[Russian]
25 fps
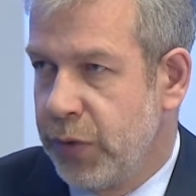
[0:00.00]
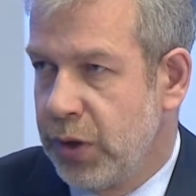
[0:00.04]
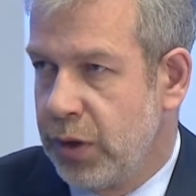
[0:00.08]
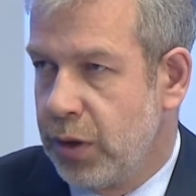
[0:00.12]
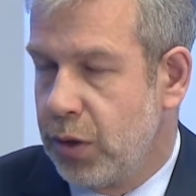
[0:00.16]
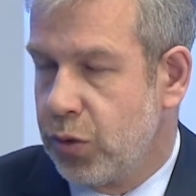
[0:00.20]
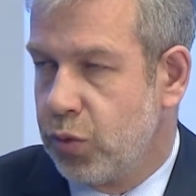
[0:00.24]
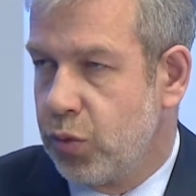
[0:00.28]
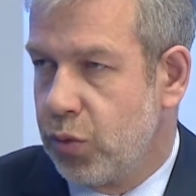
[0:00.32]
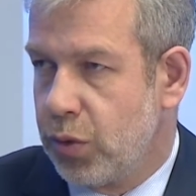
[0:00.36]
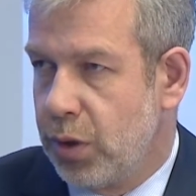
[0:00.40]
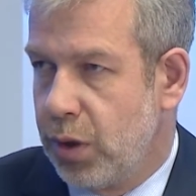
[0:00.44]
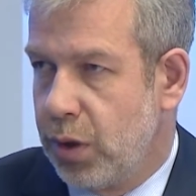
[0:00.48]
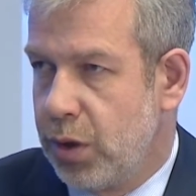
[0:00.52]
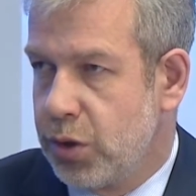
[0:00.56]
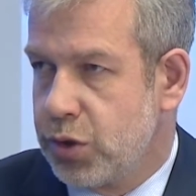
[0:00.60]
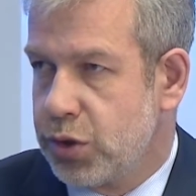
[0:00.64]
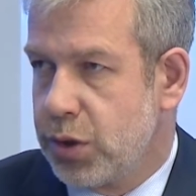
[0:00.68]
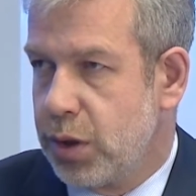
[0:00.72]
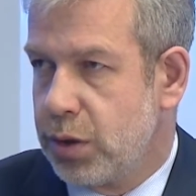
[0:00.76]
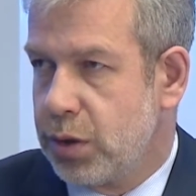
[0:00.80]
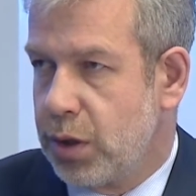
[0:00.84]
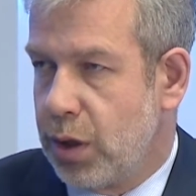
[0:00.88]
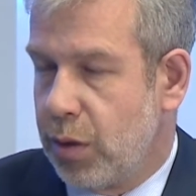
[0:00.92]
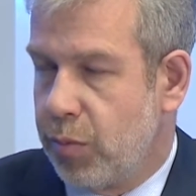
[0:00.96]
которые
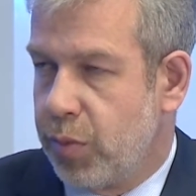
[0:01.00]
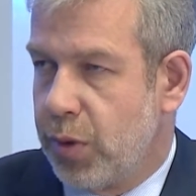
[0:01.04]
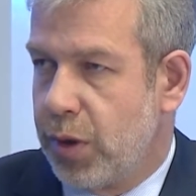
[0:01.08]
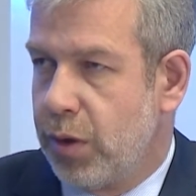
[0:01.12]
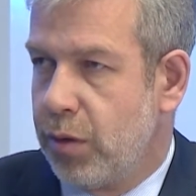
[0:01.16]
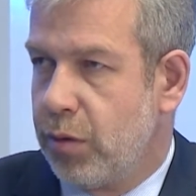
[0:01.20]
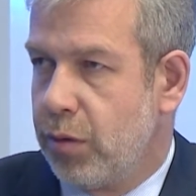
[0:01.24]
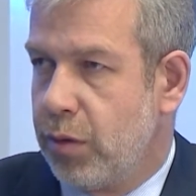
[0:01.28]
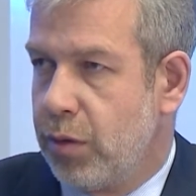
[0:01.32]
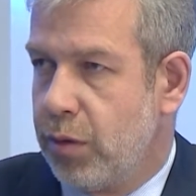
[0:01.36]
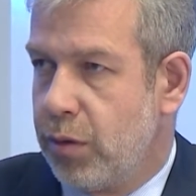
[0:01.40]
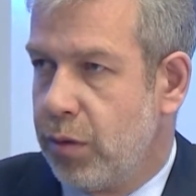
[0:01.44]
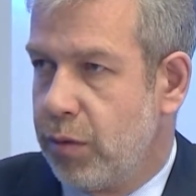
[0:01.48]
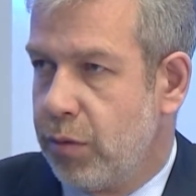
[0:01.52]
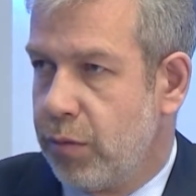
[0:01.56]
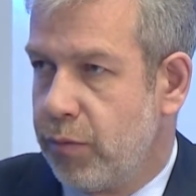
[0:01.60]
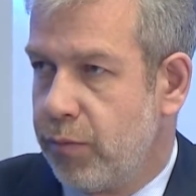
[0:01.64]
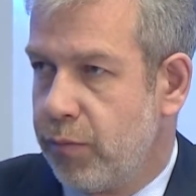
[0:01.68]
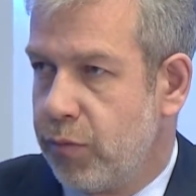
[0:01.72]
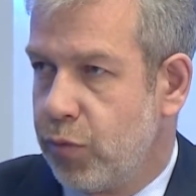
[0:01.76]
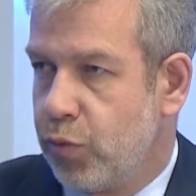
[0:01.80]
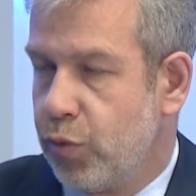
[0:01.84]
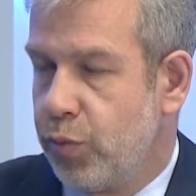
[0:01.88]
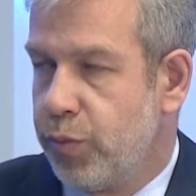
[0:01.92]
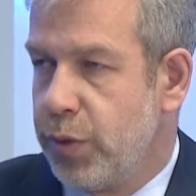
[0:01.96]
лежат, как правило,
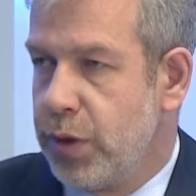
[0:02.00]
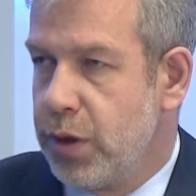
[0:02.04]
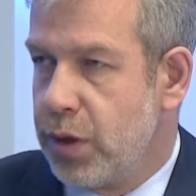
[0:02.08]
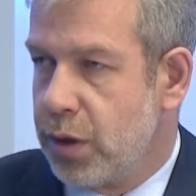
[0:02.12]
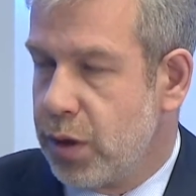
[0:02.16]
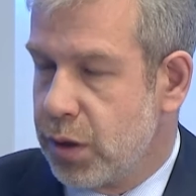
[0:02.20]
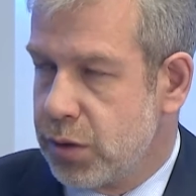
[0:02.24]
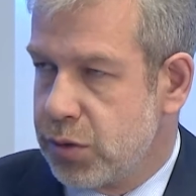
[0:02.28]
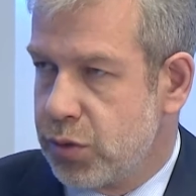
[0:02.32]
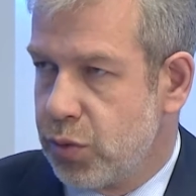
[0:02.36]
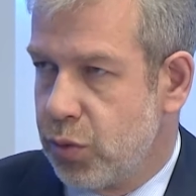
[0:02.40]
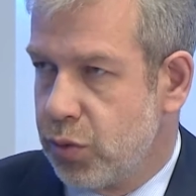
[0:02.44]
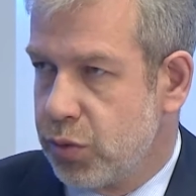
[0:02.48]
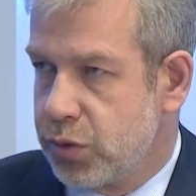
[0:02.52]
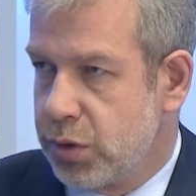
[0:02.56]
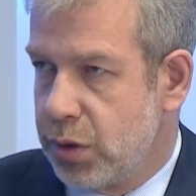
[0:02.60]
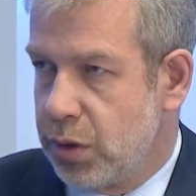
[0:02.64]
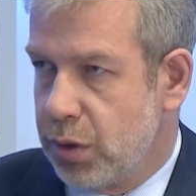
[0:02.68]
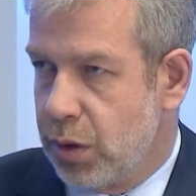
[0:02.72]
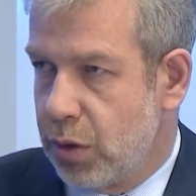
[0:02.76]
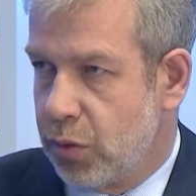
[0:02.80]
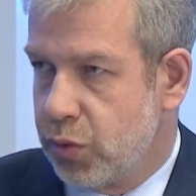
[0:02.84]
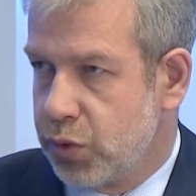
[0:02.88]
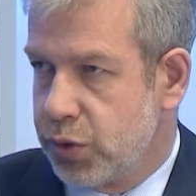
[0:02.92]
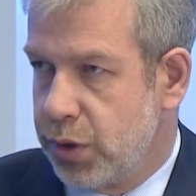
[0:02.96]
в глубине конструкции
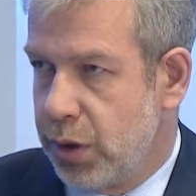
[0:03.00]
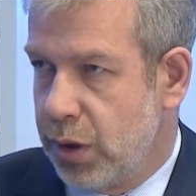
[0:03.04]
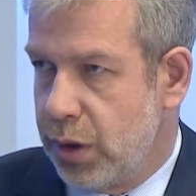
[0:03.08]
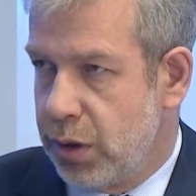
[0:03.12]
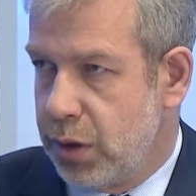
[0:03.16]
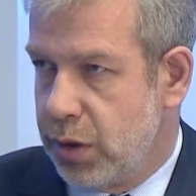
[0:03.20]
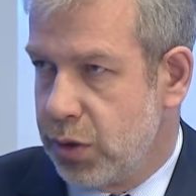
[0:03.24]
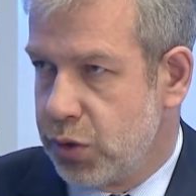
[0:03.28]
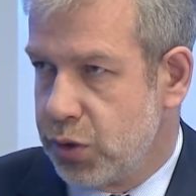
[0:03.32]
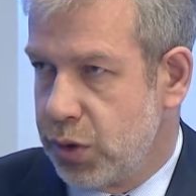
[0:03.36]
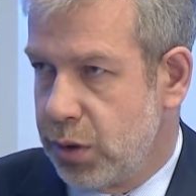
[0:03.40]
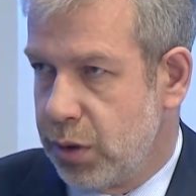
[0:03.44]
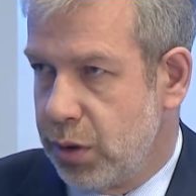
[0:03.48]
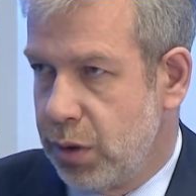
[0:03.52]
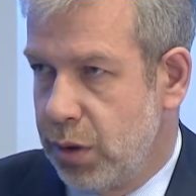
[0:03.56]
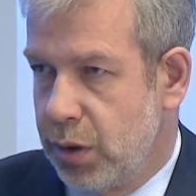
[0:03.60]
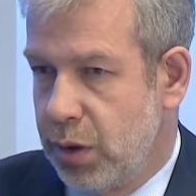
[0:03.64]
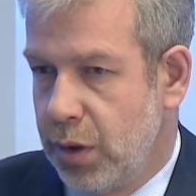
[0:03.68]
дорожной одежды.